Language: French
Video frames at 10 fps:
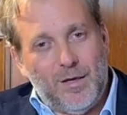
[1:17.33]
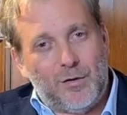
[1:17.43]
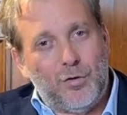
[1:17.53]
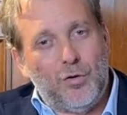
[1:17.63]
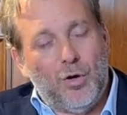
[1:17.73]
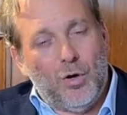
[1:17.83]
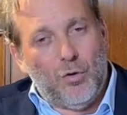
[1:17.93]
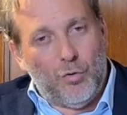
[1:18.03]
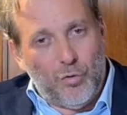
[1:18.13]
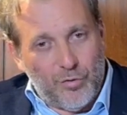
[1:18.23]
Et que
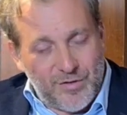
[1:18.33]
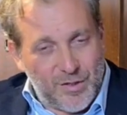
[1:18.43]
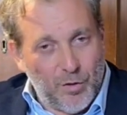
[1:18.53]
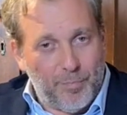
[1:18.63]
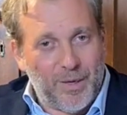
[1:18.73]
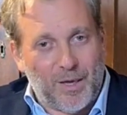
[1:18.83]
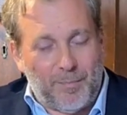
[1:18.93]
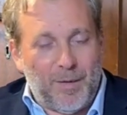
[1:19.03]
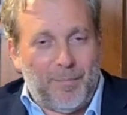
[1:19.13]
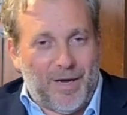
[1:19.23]
si le
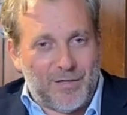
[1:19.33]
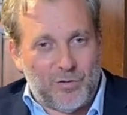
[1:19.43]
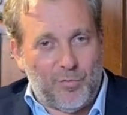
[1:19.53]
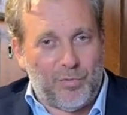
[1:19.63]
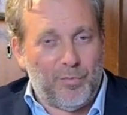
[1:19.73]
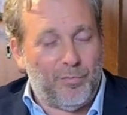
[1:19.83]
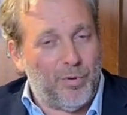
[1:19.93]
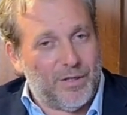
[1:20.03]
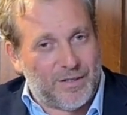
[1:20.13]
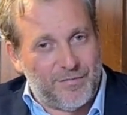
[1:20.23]
PRP, par exemple,
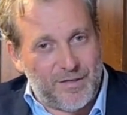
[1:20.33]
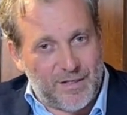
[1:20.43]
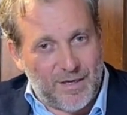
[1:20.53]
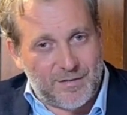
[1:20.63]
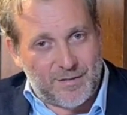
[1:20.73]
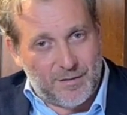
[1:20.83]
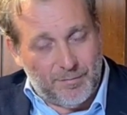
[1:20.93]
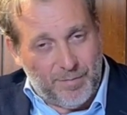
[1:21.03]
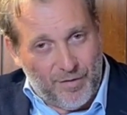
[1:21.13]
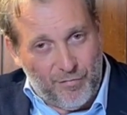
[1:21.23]
peut être efficace
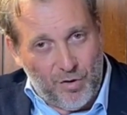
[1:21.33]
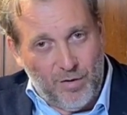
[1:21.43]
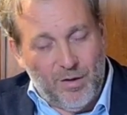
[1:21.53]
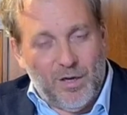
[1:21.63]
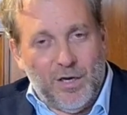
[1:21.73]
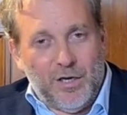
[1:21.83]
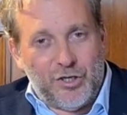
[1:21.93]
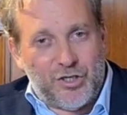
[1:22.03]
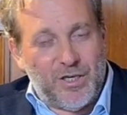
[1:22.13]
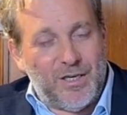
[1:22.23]
parfois
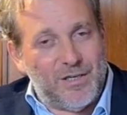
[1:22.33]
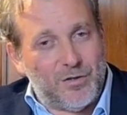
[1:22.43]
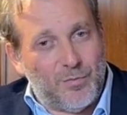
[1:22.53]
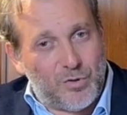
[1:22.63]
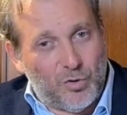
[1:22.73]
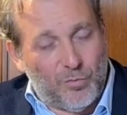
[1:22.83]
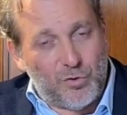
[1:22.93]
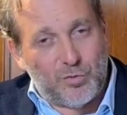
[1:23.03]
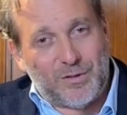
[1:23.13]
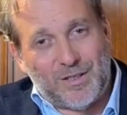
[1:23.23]
chez les hommes qui ont
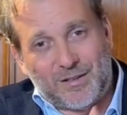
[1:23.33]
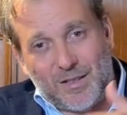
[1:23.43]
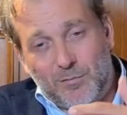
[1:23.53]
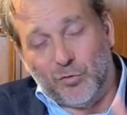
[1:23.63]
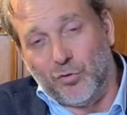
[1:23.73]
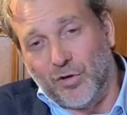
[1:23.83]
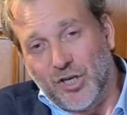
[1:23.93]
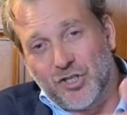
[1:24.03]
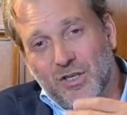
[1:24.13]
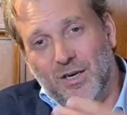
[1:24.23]
besoin d'un traitement de
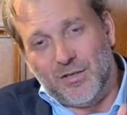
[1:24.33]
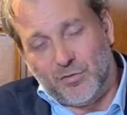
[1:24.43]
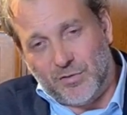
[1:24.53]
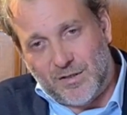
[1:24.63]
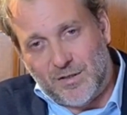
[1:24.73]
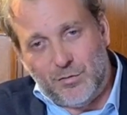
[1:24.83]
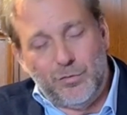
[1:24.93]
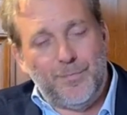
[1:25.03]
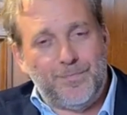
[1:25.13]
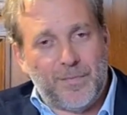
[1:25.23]
régénération des
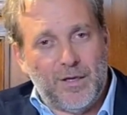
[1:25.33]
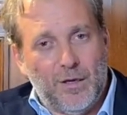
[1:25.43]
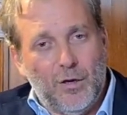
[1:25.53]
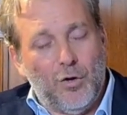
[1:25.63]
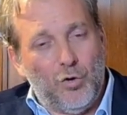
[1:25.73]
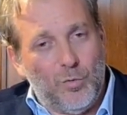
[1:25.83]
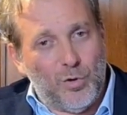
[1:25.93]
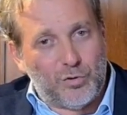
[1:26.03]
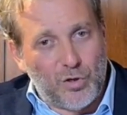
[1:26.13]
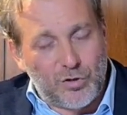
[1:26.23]
tissus, le
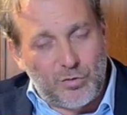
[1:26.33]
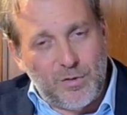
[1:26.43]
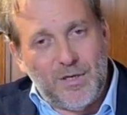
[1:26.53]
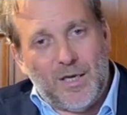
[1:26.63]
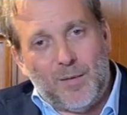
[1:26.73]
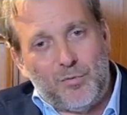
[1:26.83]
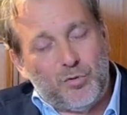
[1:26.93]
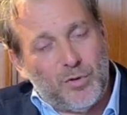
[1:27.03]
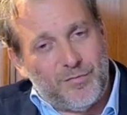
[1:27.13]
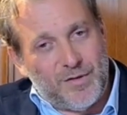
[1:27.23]
Botox, lui, est
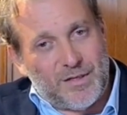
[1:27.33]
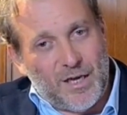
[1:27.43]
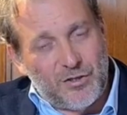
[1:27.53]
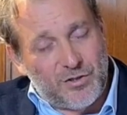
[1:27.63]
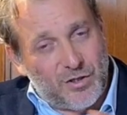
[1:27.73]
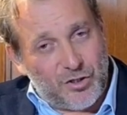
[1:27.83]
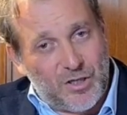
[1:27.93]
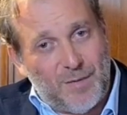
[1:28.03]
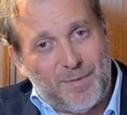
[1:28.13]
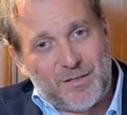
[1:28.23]
plutôt efficace
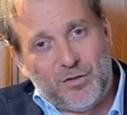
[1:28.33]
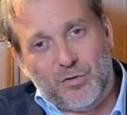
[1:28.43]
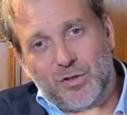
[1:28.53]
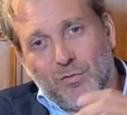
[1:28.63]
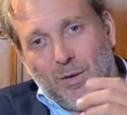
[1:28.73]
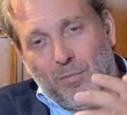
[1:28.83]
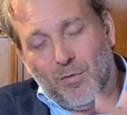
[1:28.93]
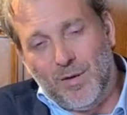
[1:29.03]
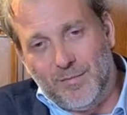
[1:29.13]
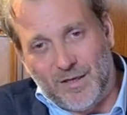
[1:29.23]
chez les patients qui ont un
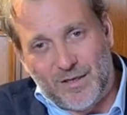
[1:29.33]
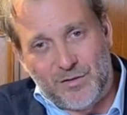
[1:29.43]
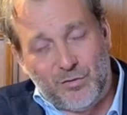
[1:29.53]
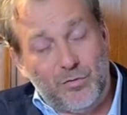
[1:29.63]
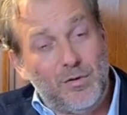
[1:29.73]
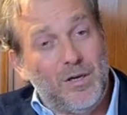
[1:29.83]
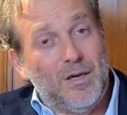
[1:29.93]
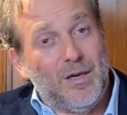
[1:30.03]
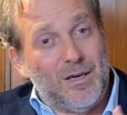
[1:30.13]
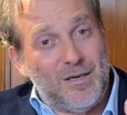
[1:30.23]
problème d'érection
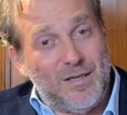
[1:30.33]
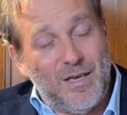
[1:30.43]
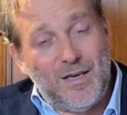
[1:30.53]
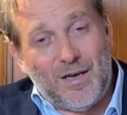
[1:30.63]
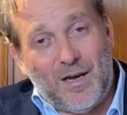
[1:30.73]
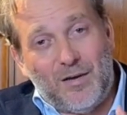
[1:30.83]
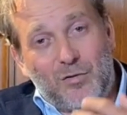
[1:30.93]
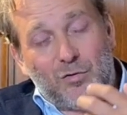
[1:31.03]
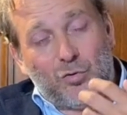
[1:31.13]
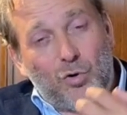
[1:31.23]
lié à
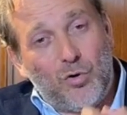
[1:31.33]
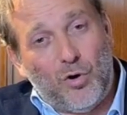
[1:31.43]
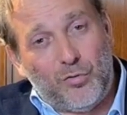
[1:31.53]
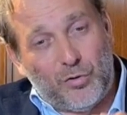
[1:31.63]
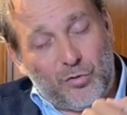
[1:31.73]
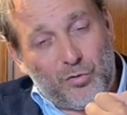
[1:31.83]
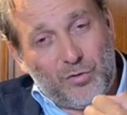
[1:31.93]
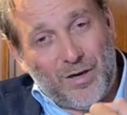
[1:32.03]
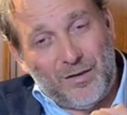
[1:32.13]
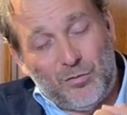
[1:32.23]
une trop grande,
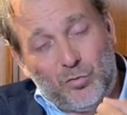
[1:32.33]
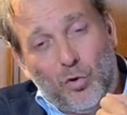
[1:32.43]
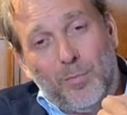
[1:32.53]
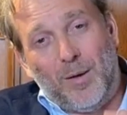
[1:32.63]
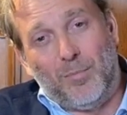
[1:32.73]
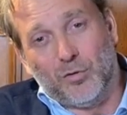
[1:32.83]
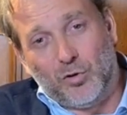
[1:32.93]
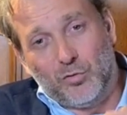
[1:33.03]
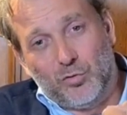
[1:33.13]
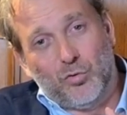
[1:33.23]
à une trop
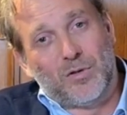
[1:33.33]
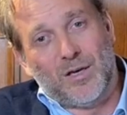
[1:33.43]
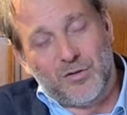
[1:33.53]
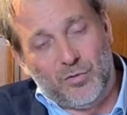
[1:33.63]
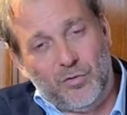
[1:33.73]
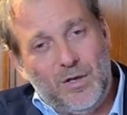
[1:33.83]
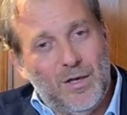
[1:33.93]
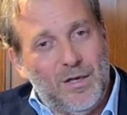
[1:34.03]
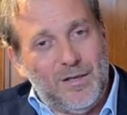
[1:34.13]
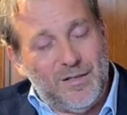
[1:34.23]
importante contraction
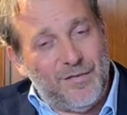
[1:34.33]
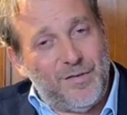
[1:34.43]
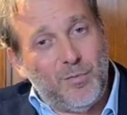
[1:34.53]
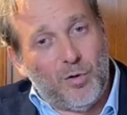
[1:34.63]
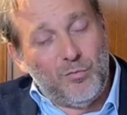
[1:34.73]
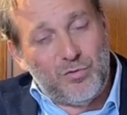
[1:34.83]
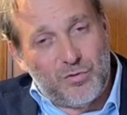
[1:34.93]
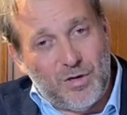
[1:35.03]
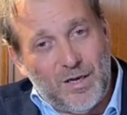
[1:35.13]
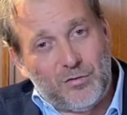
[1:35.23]
des fibres
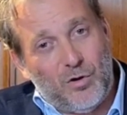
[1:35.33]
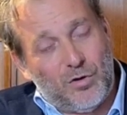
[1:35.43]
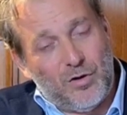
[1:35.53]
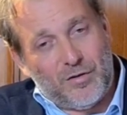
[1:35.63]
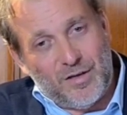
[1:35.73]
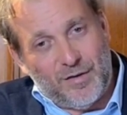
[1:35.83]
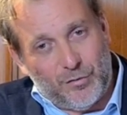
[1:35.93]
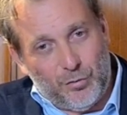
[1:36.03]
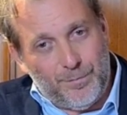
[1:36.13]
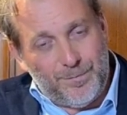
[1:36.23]
musculaires de leur corps
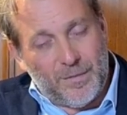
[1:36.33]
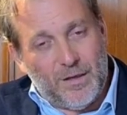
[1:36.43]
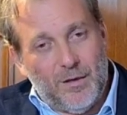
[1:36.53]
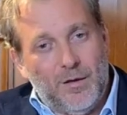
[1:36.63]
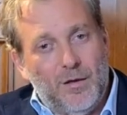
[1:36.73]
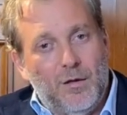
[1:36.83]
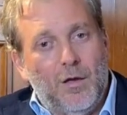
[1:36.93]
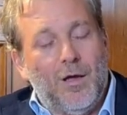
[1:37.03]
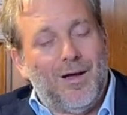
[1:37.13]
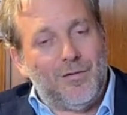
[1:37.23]
caverneux.
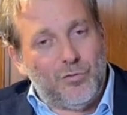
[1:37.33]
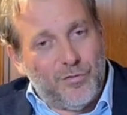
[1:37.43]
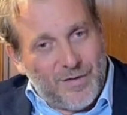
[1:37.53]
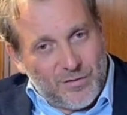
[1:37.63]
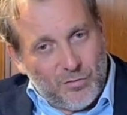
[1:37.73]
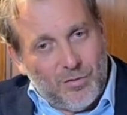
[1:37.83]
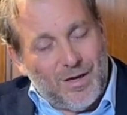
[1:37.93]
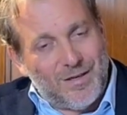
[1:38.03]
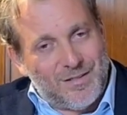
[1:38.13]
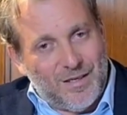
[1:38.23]
De façon
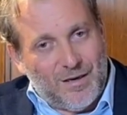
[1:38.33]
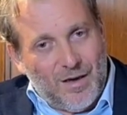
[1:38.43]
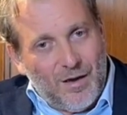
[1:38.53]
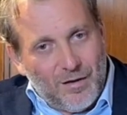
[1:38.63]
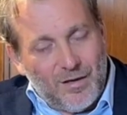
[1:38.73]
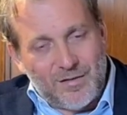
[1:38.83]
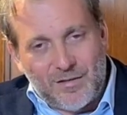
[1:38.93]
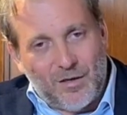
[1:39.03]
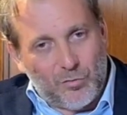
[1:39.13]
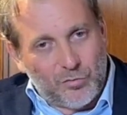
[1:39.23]
assez rare et
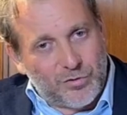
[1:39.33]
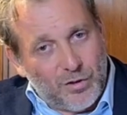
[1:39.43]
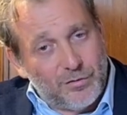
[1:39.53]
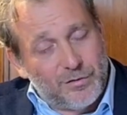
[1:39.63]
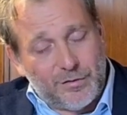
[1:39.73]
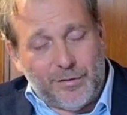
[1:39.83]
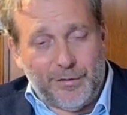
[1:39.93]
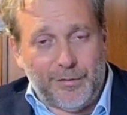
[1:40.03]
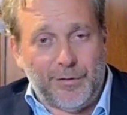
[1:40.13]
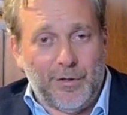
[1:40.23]
assez inconstante,
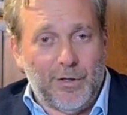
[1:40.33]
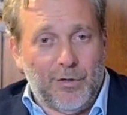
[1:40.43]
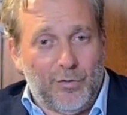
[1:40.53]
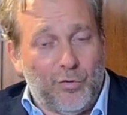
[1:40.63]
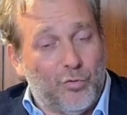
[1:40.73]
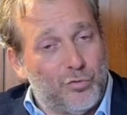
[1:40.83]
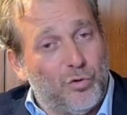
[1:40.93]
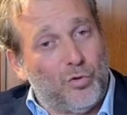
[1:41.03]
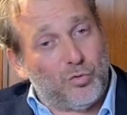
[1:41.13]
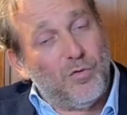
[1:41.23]
euh, euh, on
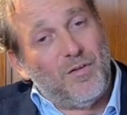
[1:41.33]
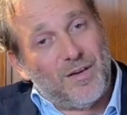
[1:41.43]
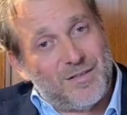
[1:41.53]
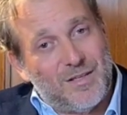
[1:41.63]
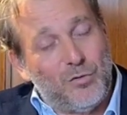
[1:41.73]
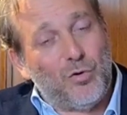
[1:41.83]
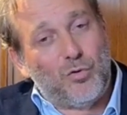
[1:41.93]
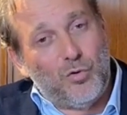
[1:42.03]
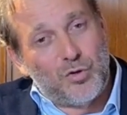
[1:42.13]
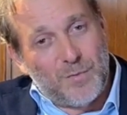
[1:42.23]
se retrouve avec ces deux
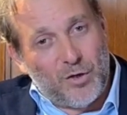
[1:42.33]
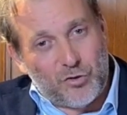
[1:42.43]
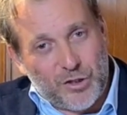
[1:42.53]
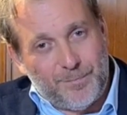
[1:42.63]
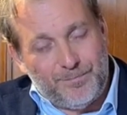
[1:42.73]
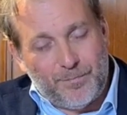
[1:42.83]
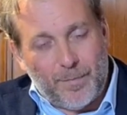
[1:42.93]
causes mélangées.